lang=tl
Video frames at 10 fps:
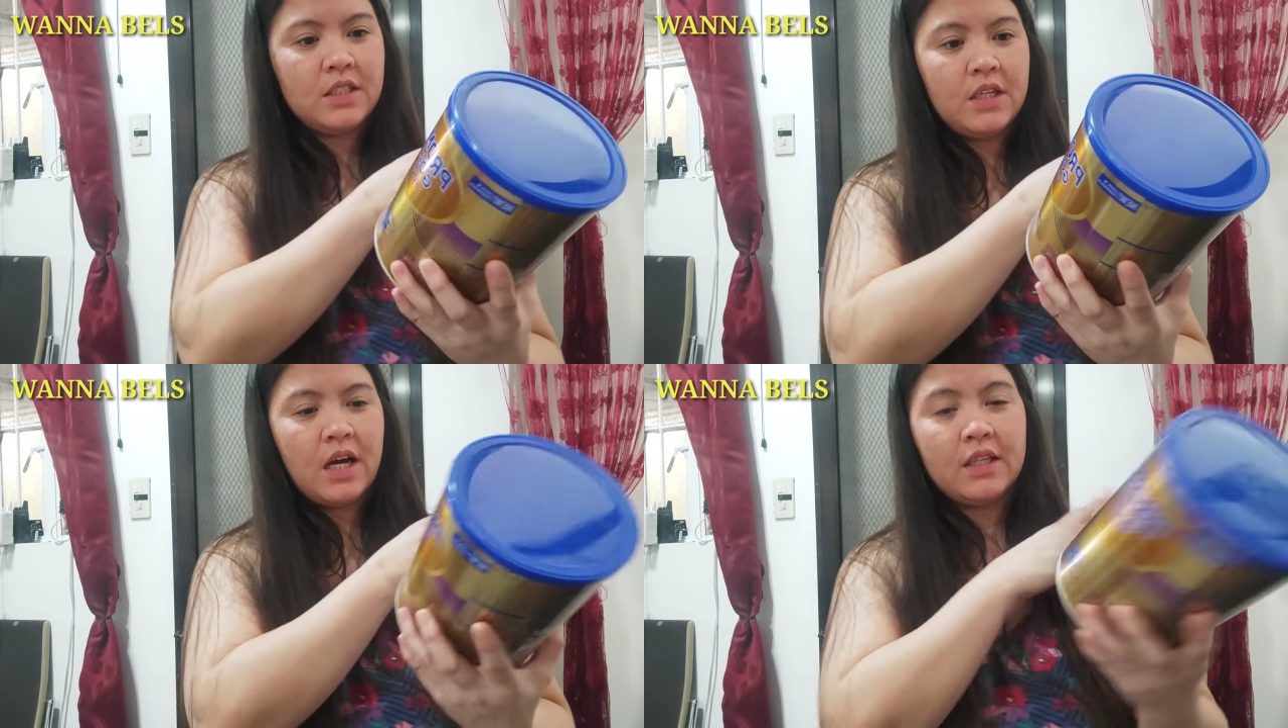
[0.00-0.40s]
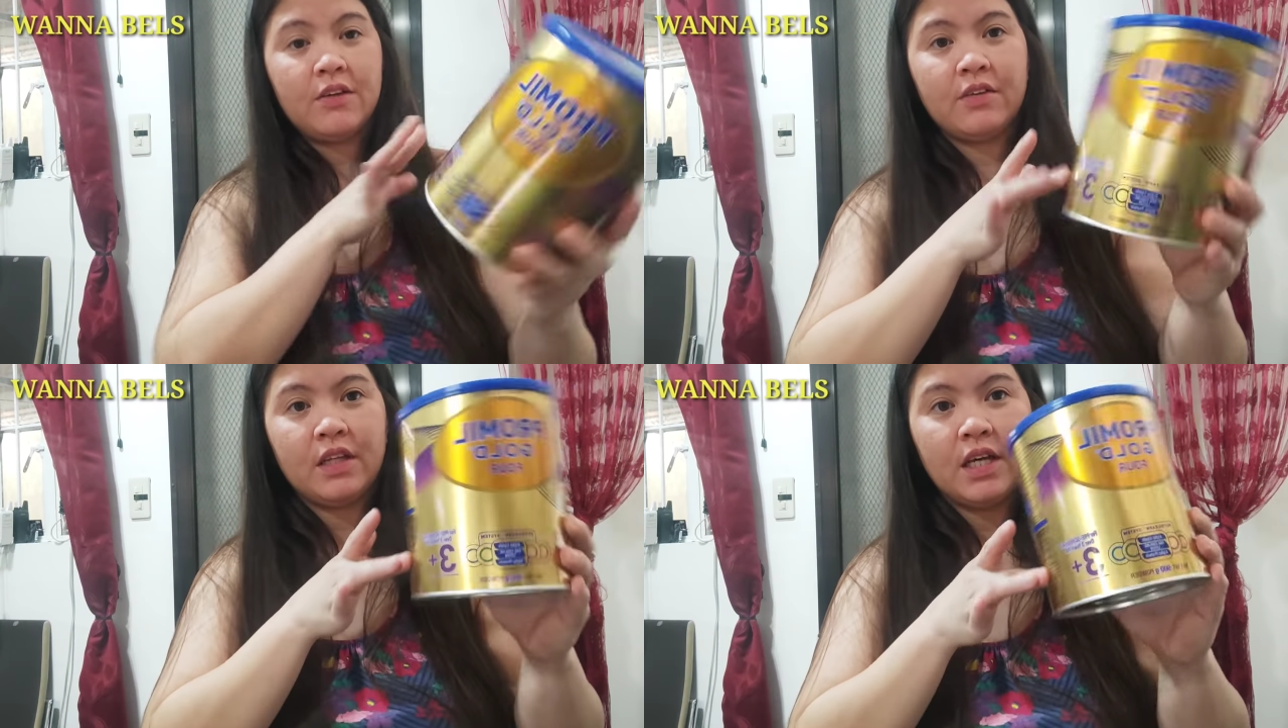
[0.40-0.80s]
ni,
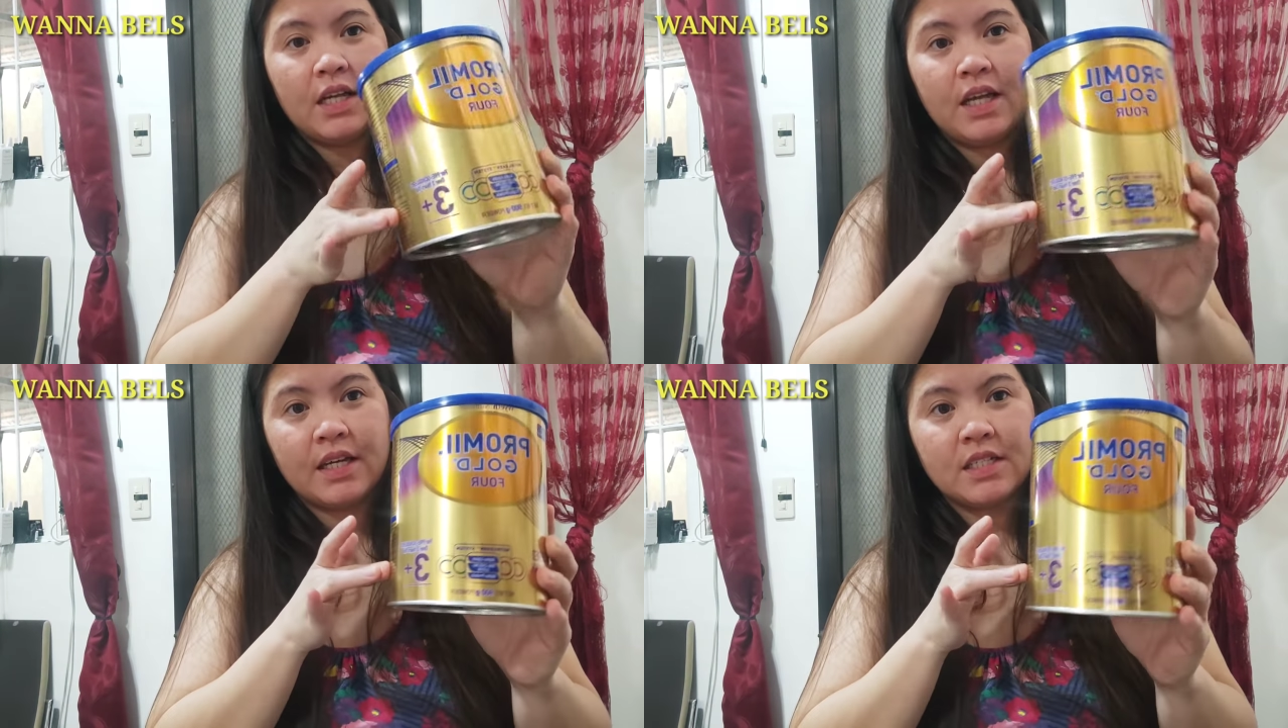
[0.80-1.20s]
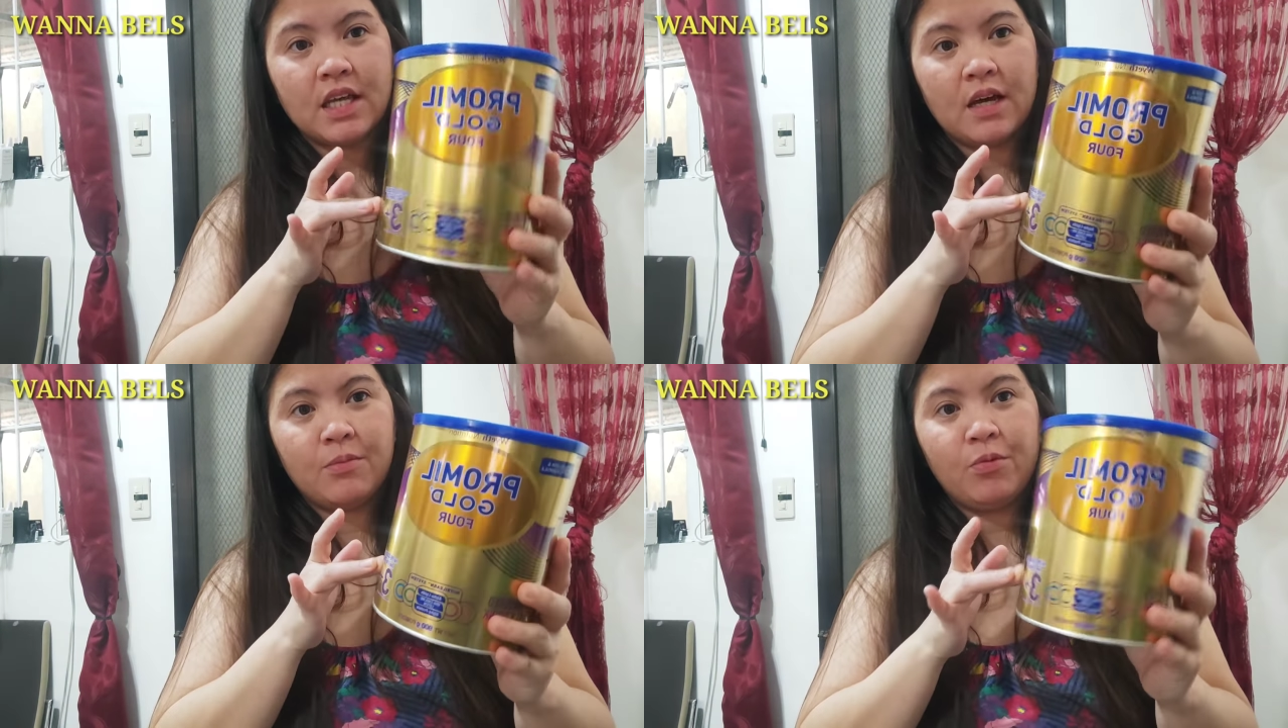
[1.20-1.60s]
ate, ni
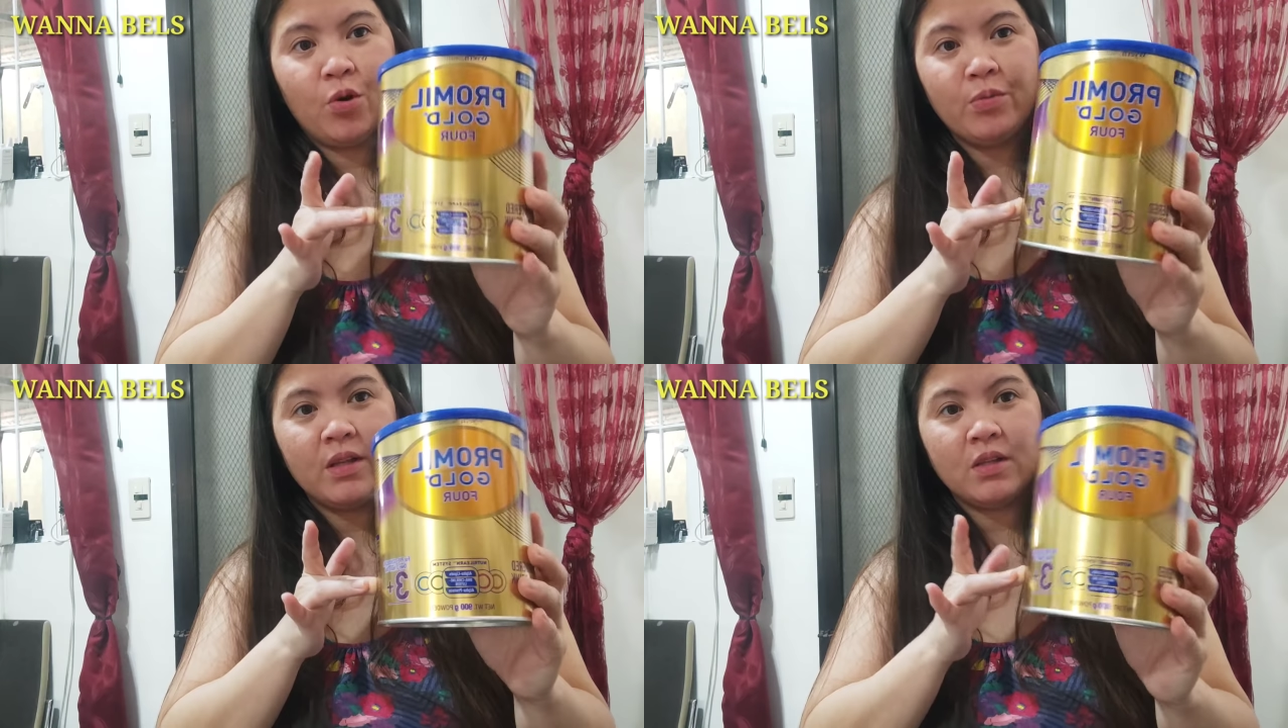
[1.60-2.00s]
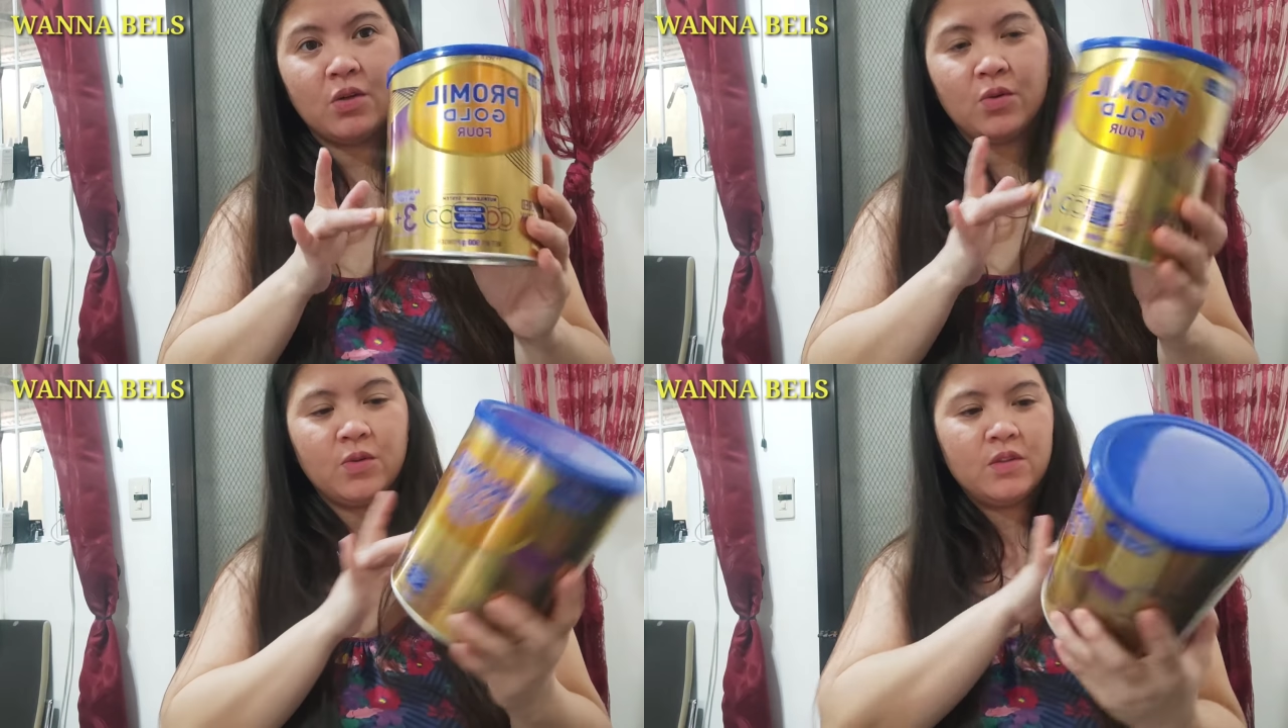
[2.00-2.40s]
Alexa. Promil
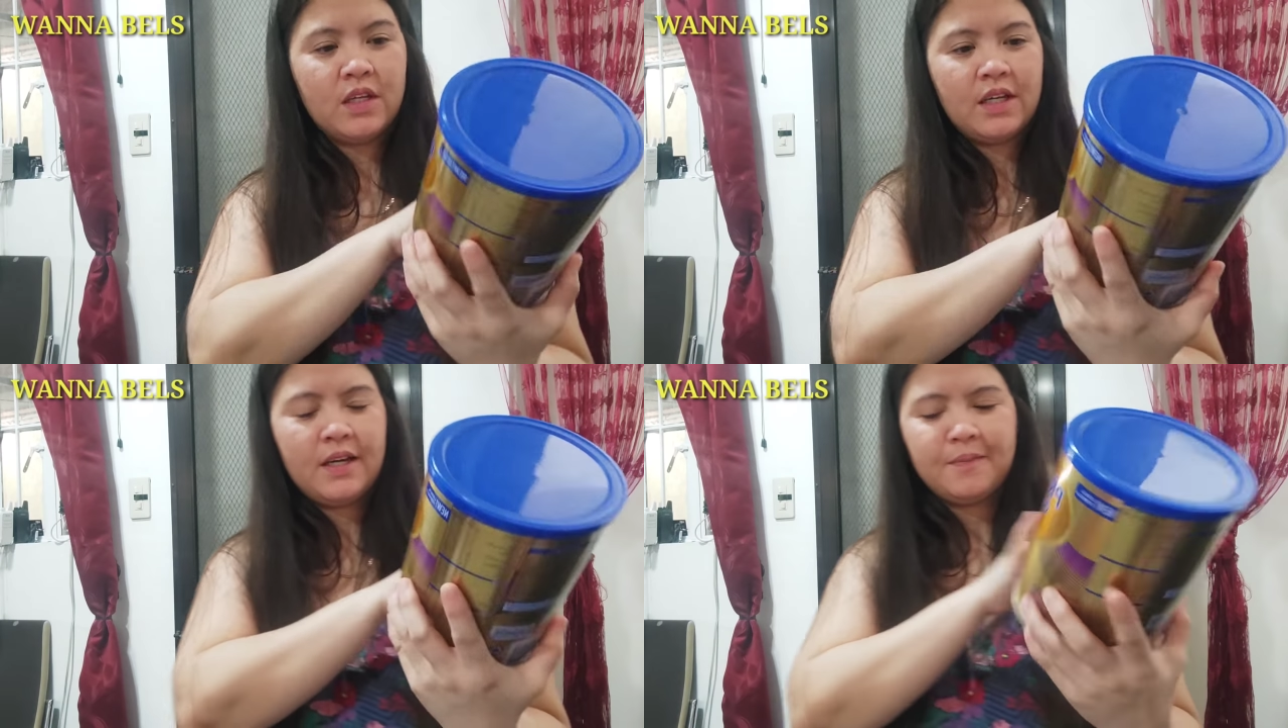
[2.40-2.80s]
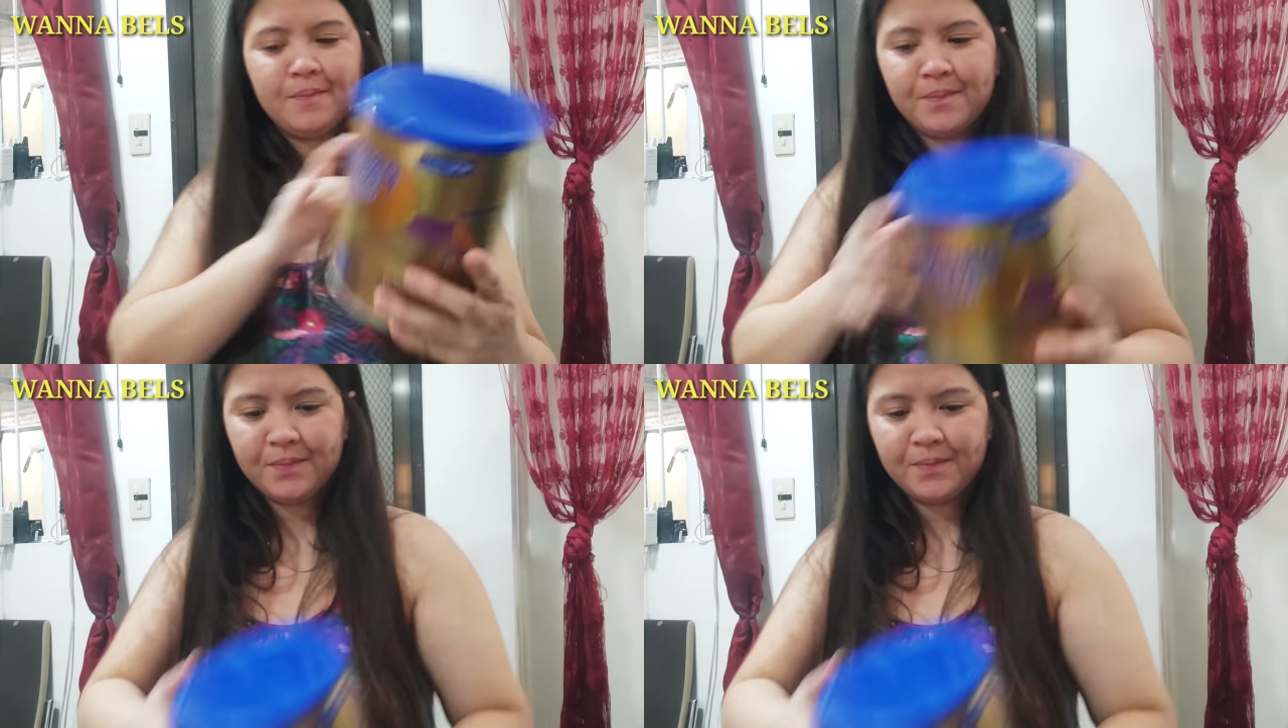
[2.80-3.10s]
Gold. Ayan.